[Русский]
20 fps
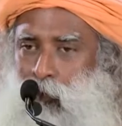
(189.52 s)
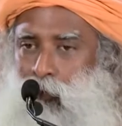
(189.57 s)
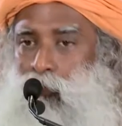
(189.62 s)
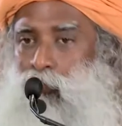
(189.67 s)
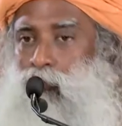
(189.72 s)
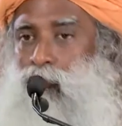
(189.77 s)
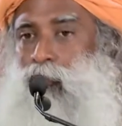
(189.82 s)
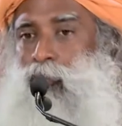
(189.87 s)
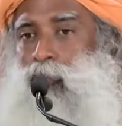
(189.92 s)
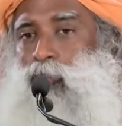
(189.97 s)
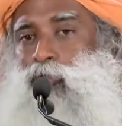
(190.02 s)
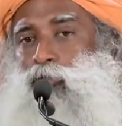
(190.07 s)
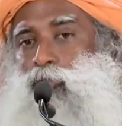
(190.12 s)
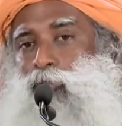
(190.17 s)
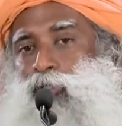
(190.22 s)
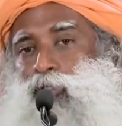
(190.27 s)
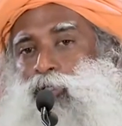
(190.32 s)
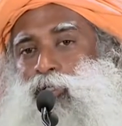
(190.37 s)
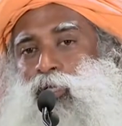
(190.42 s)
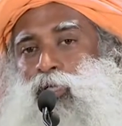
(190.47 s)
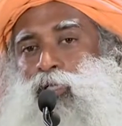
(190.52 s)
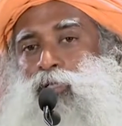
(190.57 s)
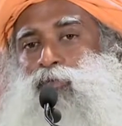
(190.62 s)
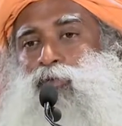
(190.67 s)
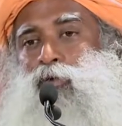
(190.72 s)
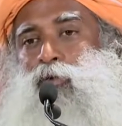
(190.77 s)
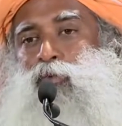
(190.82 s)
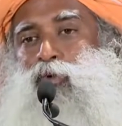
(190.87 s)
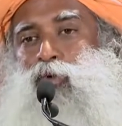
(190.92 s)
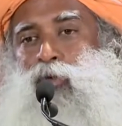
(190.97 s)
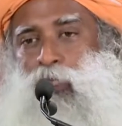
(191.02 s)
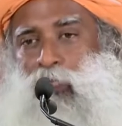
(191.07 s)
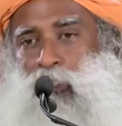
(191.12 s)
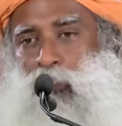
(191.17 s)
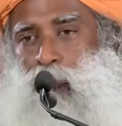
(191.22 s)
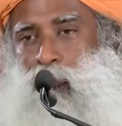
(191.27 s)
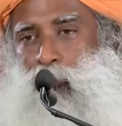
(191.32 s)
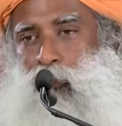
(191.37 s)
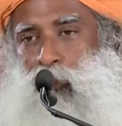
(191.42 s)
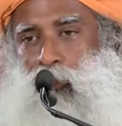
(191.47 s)
Сначала вы должны
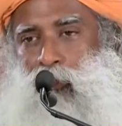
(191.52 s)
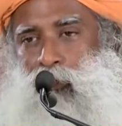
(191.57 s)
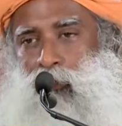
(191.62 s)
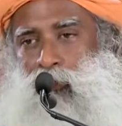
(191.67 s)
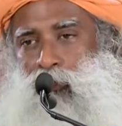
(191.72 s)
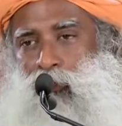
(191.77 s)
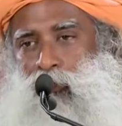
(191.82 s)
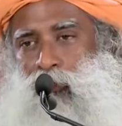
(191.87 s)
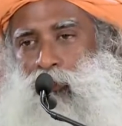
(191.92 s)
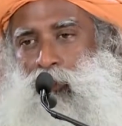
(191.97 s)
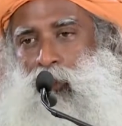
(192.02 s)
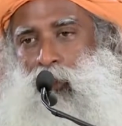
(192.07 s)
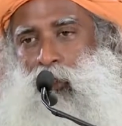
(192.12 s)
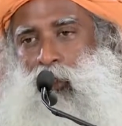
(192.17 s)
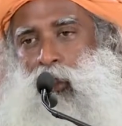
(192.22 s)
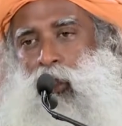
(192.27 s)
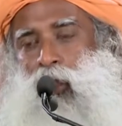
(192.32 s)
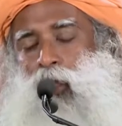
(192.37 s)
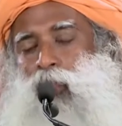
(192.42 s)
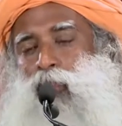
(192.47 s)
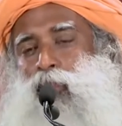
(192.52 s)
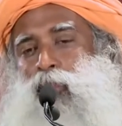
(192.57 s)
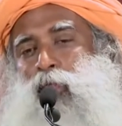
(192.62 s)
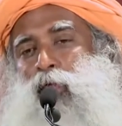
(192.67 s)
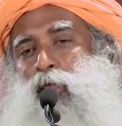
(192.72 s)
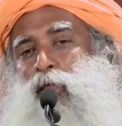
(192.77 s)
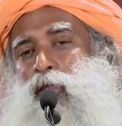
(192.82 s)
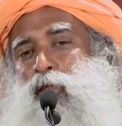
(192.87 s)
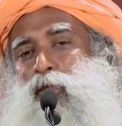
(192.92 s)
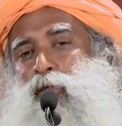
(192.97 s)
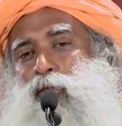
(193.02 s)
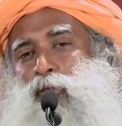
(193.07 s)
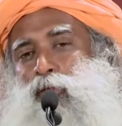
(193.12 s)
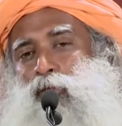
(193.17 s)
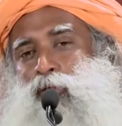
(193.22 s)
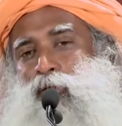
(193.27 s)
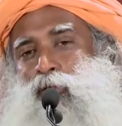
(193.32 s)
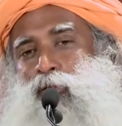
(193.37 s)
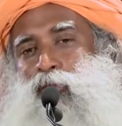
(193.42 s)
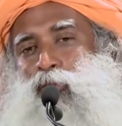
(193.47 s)
трансформировать свой опыт
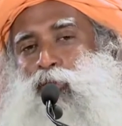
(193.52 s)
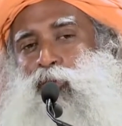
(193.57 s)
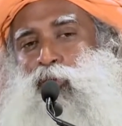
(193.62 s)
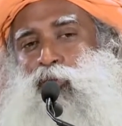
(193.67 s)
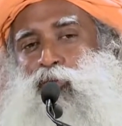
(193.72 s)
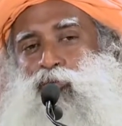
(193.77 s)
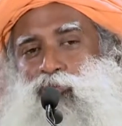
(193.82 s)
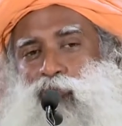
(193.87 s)
а затем